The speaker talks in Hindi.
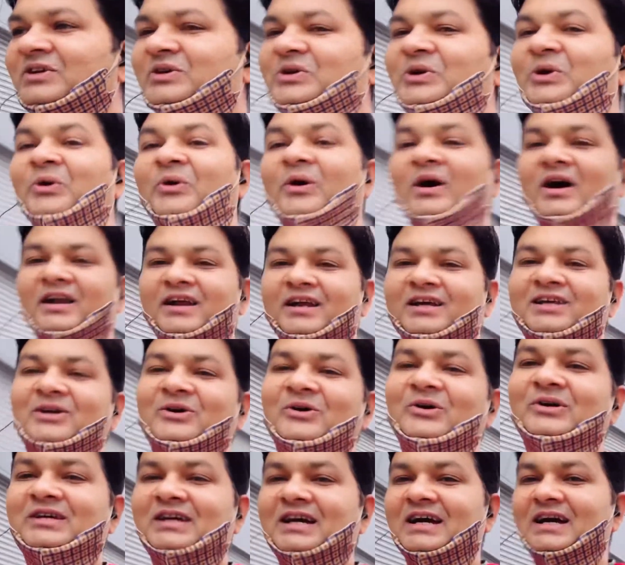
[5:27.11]
क्यों आ रखे
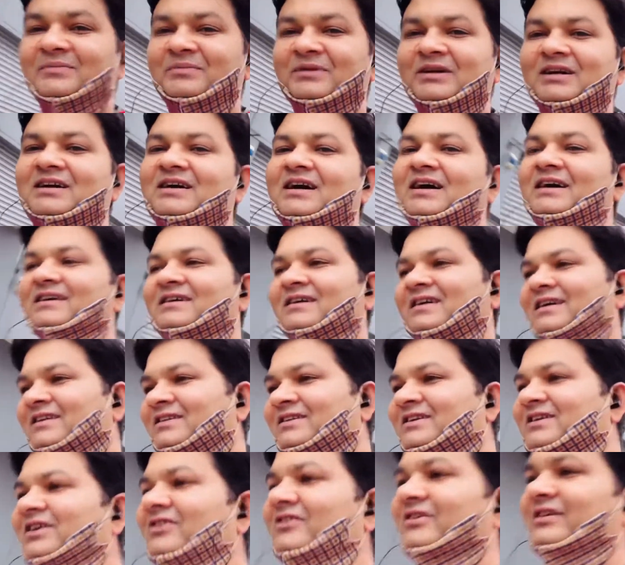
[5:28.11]
हो क्या है अपना काई कार्ड
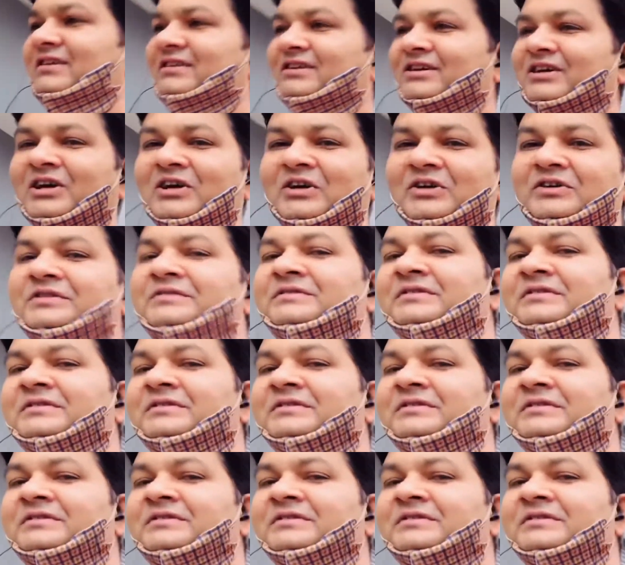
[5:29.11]
दिखाओ ये दिखाओ